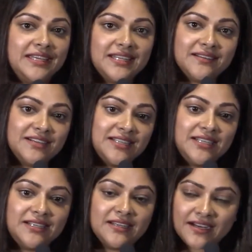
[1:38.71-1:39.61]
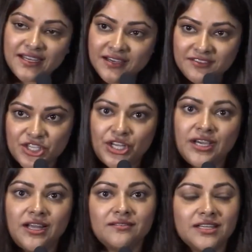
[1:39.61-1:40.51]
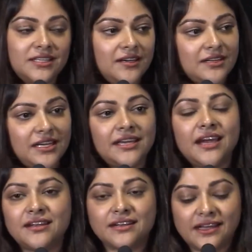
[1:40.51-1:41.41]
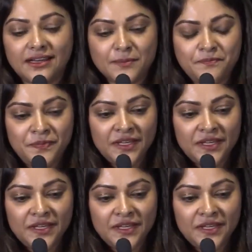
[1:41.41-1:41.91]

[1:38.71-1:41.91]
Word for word: இதில் வந்து நிறைய விஷயங்கள் வந்து அவர் கையாண்டிருக்காரு